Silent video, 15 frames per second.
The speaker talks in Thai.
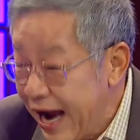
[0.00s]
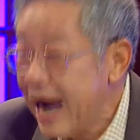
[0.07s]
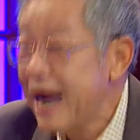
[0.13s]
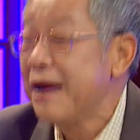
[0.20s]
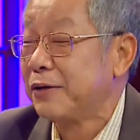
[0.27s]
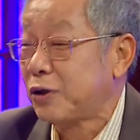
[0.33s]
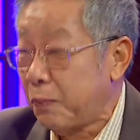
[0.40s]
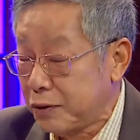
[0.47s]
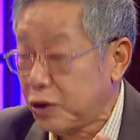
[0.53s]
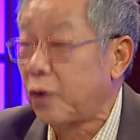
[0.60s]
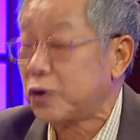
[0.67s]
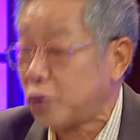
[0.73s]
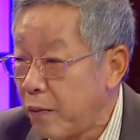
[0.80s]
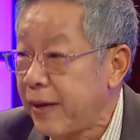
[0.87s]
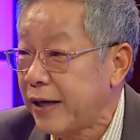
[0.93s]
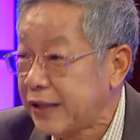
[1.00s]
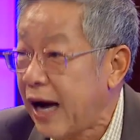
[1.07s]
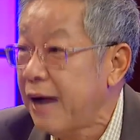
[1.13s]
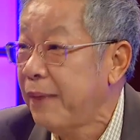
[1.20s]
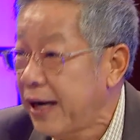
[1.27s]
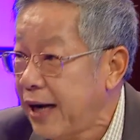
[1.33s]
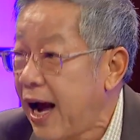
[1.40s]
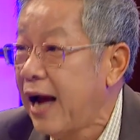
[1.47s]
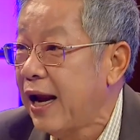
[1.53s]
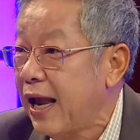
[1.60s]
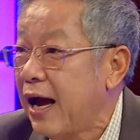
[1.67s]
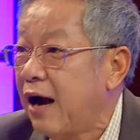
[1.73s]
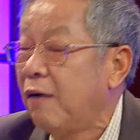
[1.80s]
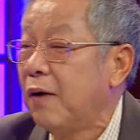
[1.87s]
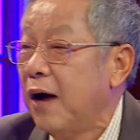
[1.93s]
ยนะจนมันใช้ไม่ได้
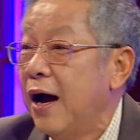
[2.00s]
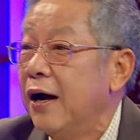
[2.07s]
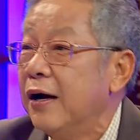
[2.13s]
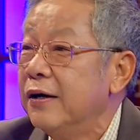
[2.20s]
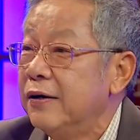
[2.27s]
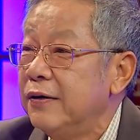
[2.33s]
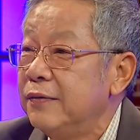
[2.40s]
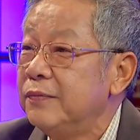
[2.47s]
แล้วที่จุ